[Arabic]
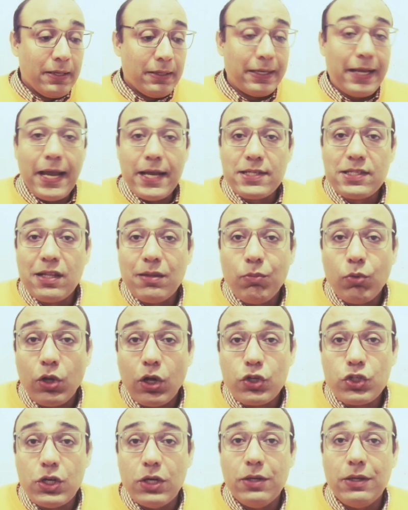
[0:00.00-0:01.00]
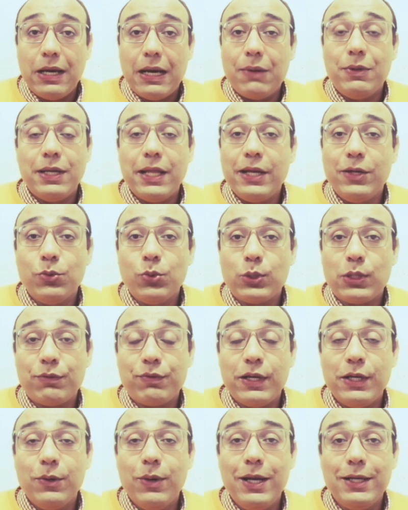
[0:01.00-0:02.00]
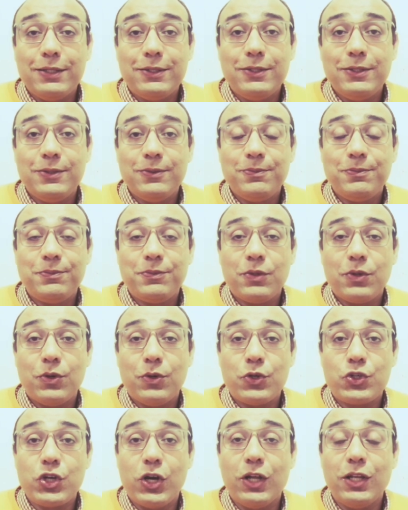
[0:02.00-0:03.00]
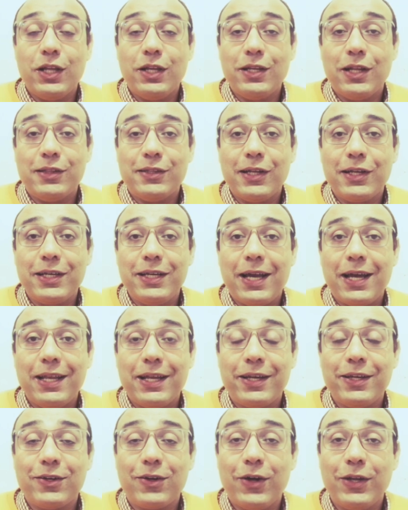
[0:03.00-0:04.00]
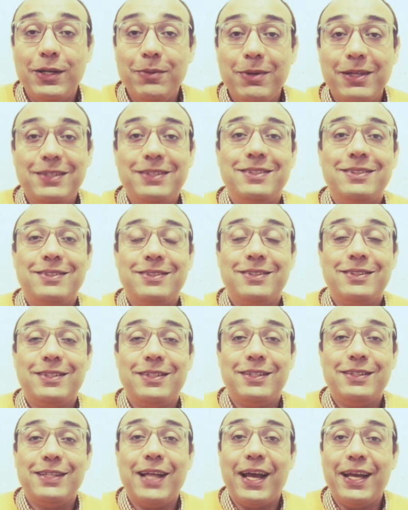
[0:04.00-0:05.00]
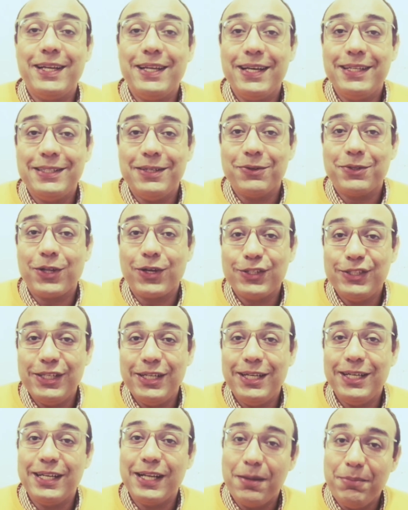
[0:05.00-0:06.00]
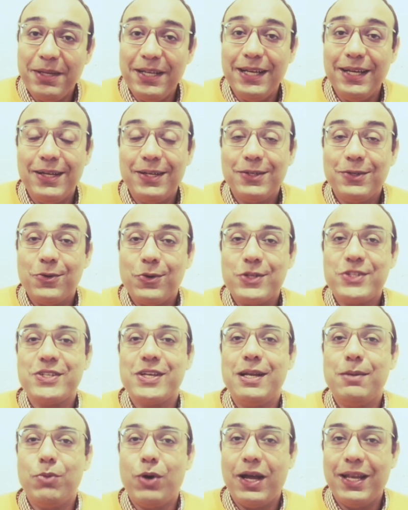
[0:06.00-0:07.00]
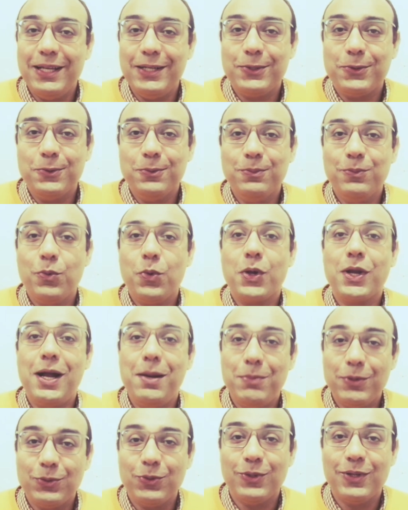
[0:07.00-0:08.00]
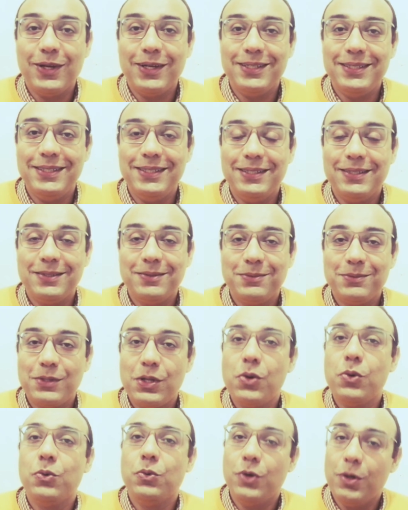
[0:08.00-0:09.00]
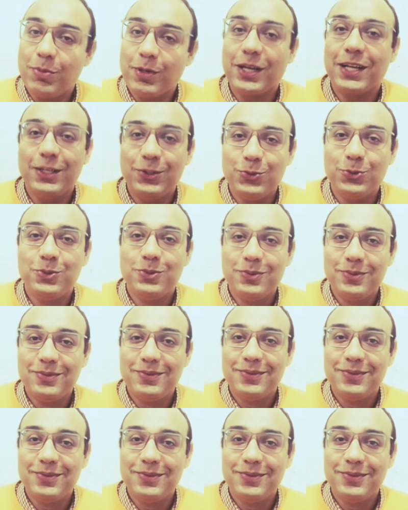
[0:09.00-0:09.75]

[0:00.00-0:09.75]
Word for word: جاهز للمناقشه حول اي نقطه في اي وقت ان شاء الله نلتقي على خير قريبا تحياتي وتقديري للجميع السلام عليكم ورحمه الله وبركاته